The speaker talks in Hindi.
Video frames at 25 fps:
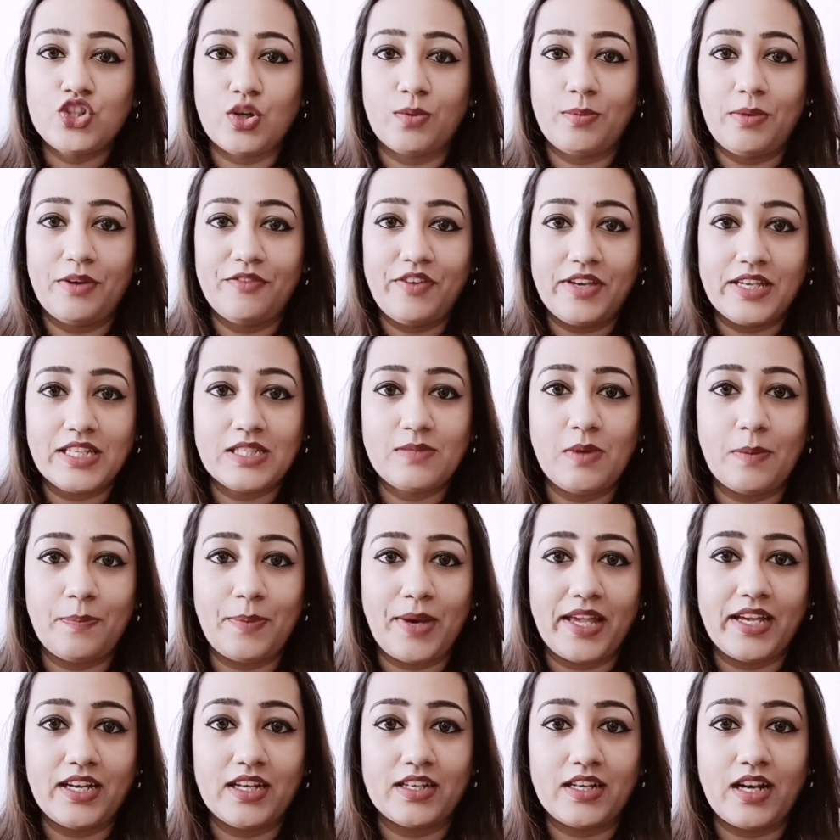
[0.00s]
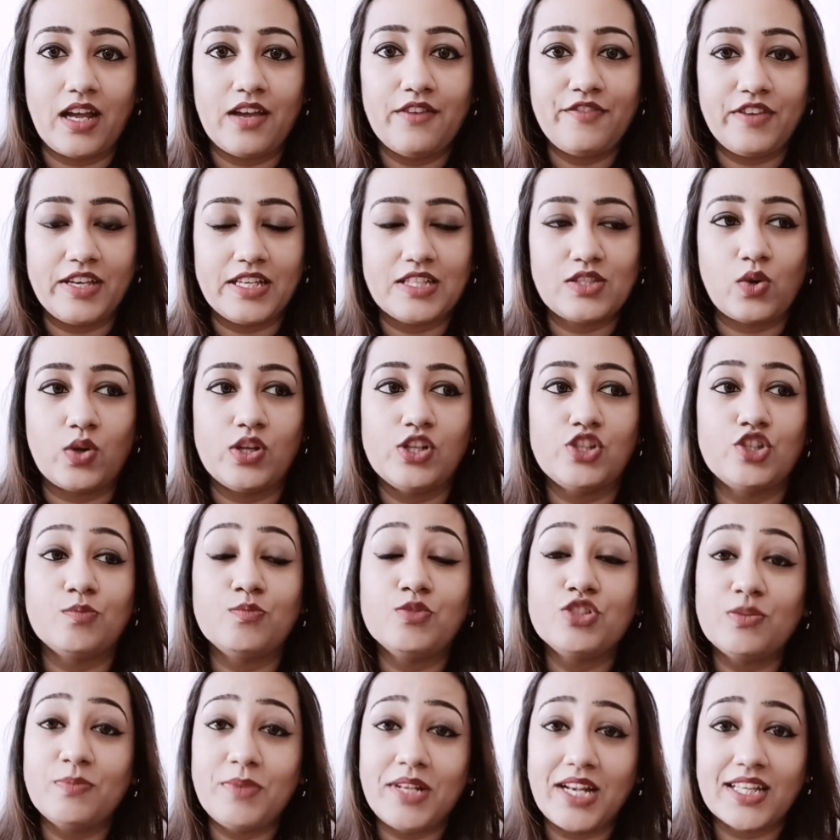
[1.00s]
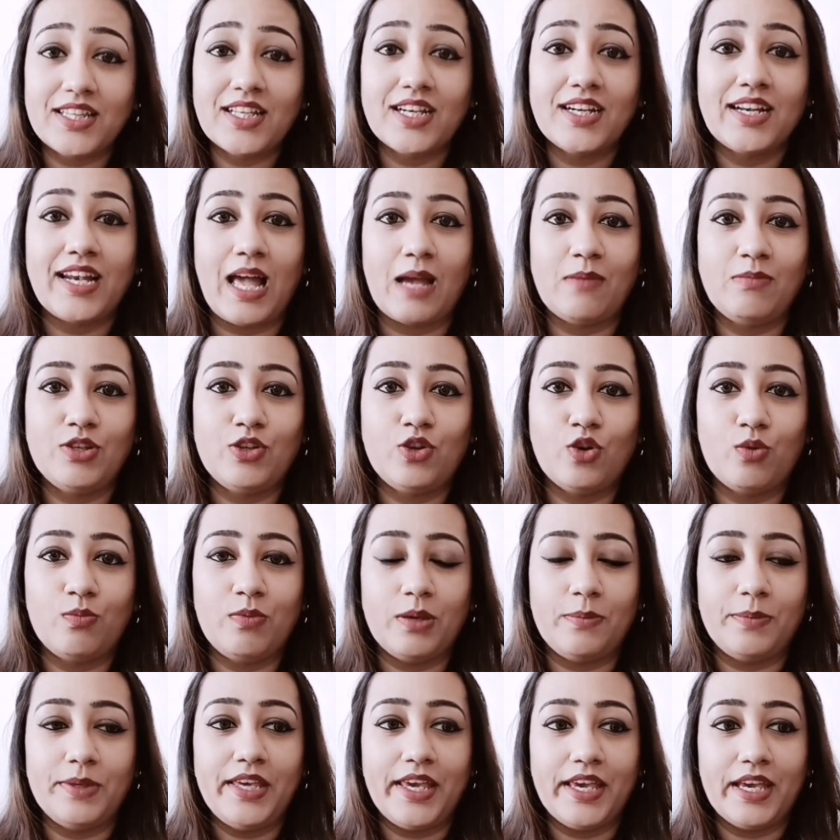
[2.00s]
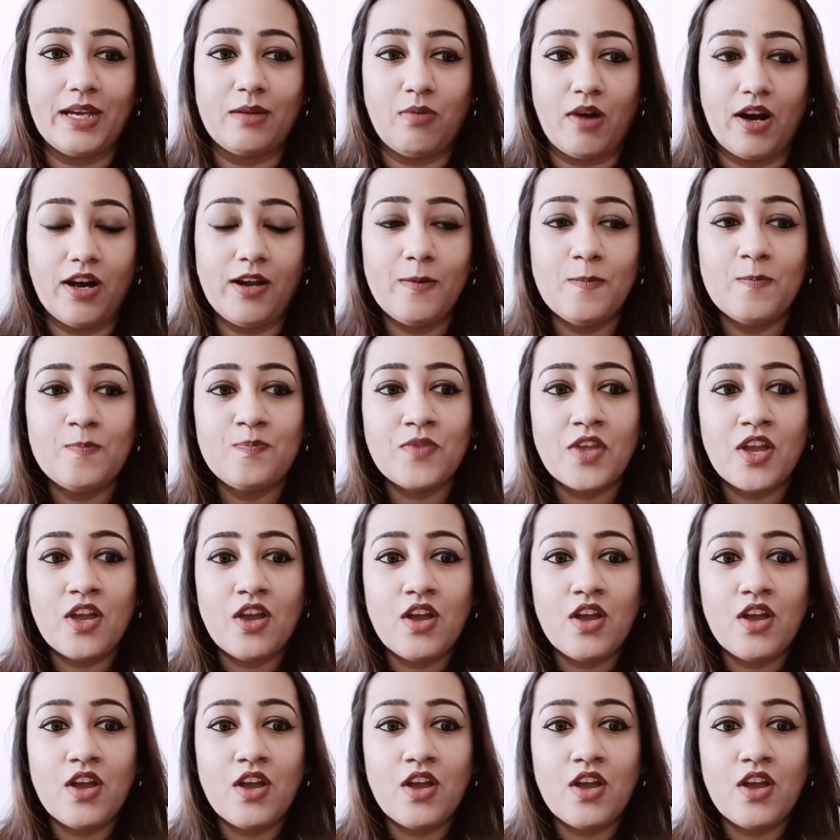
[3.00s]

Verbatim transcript: जो हमें फेस पे अप्लाई करना है फेस ऑयल जो मुझे मिला था ग्लैमिगो में भी एक बार